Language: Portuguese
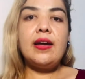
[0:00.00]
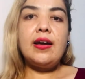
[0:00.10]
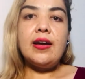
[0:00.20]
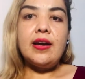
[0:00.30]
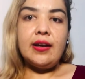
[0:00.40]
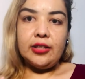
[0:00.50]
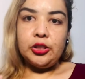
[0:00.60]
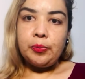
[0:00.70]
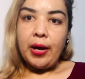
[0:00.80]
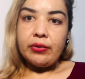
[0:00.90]
É,
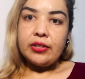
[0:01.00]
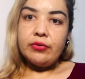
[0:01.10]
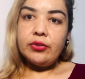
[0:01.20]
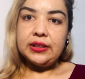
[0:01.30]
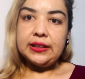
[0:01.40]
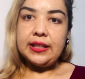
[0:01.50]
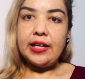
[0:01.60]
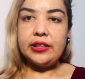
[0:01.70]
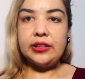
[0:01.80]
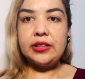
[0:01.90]
espero que
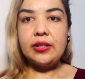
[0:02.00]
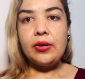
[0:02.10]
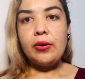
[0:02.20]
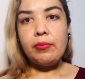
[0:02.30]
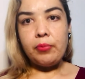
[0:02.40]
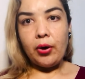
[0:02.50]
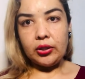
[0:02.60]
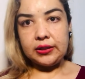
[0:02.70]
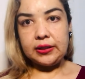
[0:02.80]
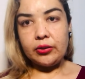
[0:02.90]
vocês
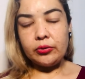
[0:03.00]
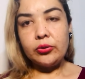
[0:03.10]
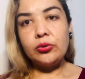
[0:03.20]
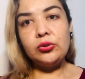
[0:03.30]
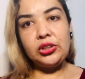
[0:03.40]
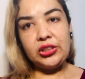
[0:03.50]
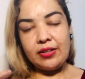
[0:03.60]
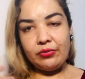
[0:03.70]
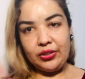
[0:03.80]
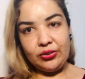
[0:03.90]
possam um dia
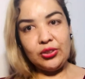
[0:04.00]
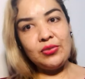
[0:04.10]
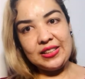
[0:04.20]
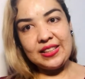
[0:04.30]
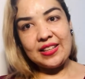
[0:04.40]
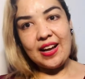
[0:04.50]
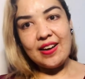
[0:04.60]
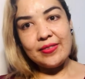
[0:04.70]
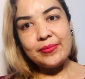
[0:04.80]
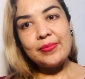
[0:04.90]
vir nos
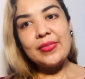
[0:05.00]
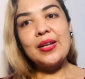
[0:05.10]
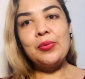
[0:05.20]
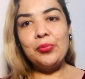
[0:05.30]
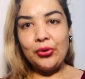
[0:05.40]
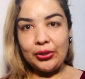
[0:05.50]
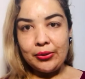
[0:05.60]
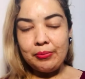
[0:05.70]
visitar muito